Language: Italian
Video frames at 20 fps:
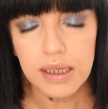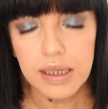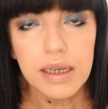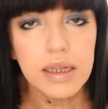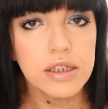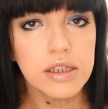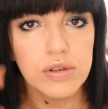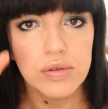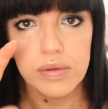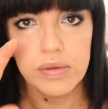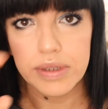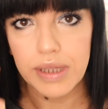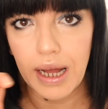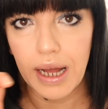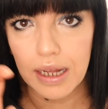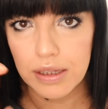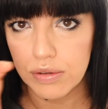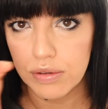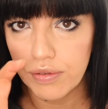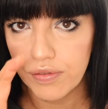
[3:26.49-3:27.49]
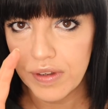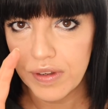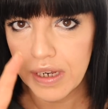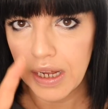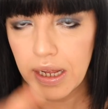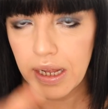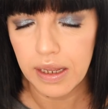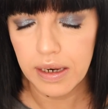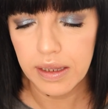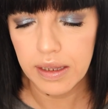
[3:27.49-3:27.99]
il risultato
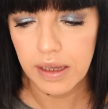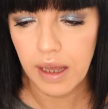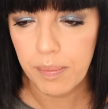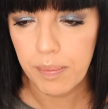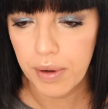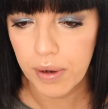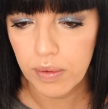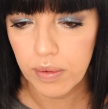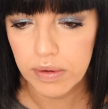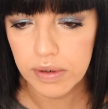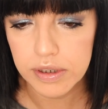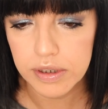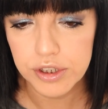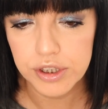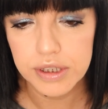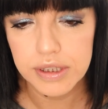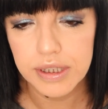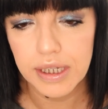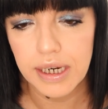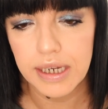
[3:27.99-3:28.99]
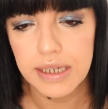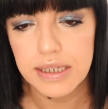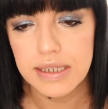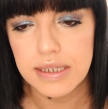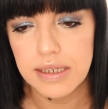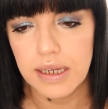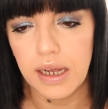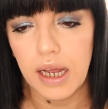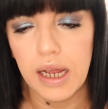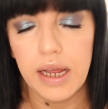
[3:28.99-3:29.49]
finale che poi è quello che ci
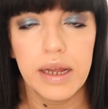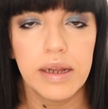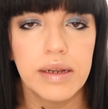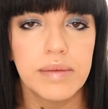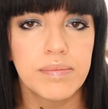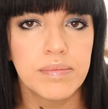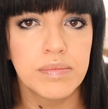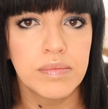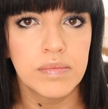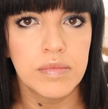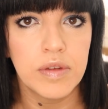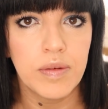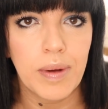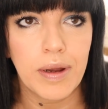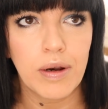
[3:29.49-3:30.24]
interessa e vi mm,